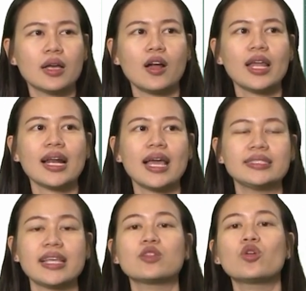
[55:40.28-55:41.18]
เขาเรียกอะไร
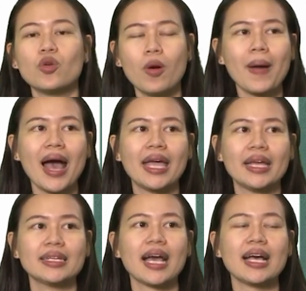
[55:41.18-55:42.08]
เซตทั่วๆ ไป
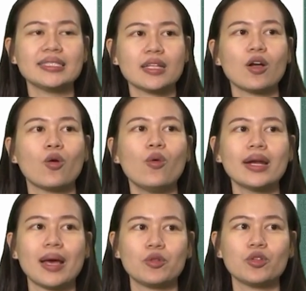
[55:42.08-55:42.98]
นะคะเซตของคู่
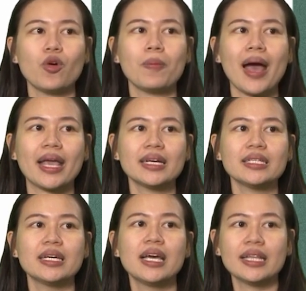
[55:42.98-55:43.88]
อันดับทั่วๆ ไป ก็
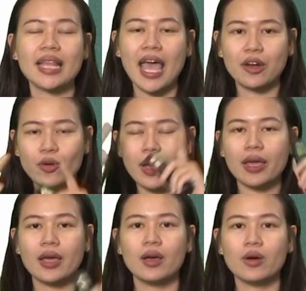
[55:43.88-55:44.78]
คือแทนด้วย
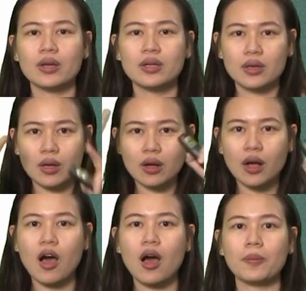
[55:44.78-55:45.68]
ค
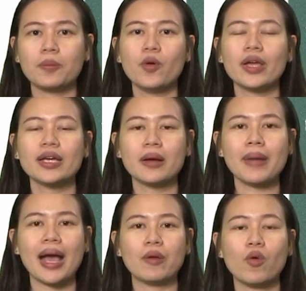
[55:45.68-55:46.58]
รอบด้วยเครื่อง
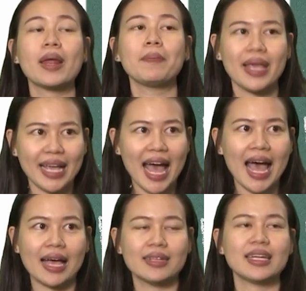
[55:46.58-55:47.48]
หมายวงเล็บปีกา
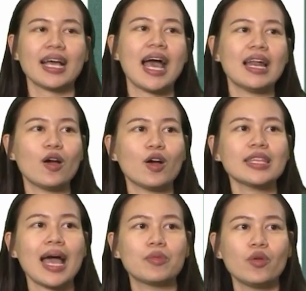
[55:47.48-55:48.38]
นะคะแล้วก็
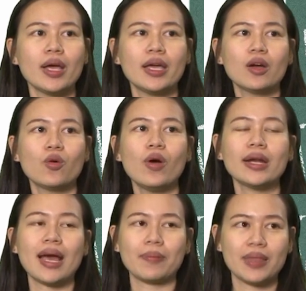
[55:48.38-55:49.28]
ตามด้วยคู่
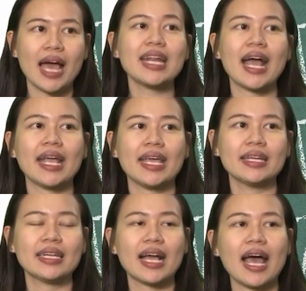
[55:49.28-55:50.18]
อันดับด้านใน
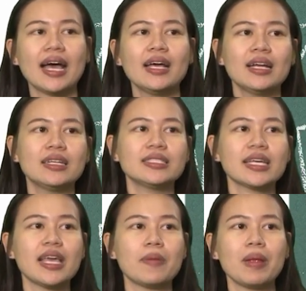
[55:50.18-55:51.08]
นะคะหรือ
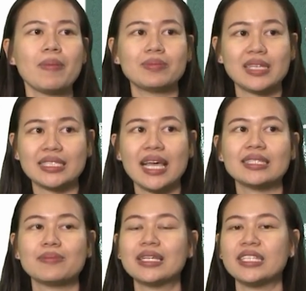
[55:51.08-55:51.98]
จะเขียนเป็นแบบแจกแจง
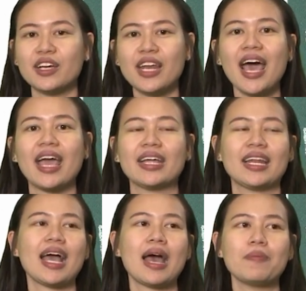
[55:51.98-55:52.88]
สมาชิกก็ได้
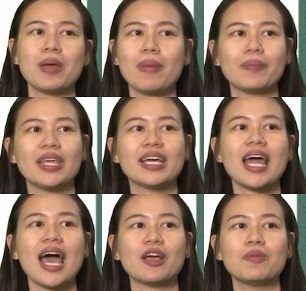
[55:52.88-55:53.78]
นะคะเป็นแบบนี้ก็
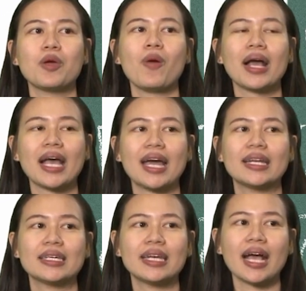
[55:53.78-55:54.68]
ได้ก็ไม่ว่ากัน
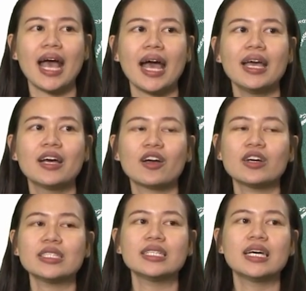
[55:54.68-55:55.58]
นะคะก็
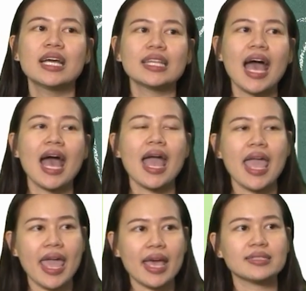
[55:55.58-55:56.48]
คือถ้า
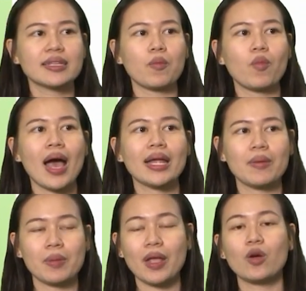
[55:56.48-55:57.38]
x กับ y
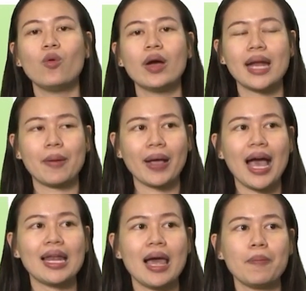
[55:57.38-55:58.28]
เนี่ยมันเป็นคู่อันดับ
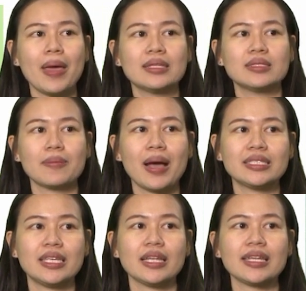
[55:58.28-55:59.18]
กันและเป็นสมา
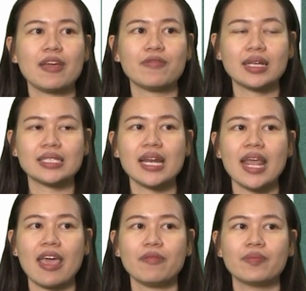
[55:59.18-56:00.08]
ชิกในฟังก์ชัน
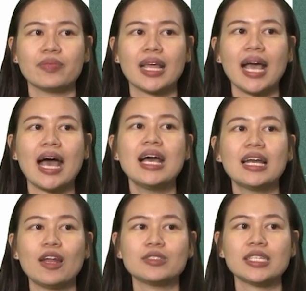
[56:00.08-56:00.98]
f นะคะ
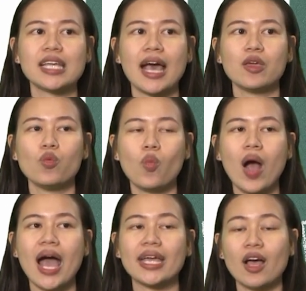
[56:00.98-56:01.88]
เราจะใช้
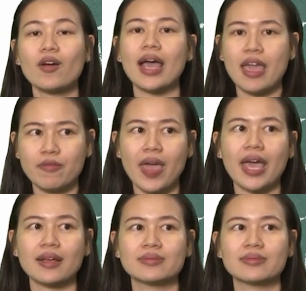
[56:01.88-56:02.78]
y เท่ากับ
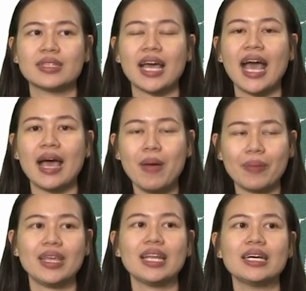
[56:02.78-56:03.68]
fx นะคะแบบนี้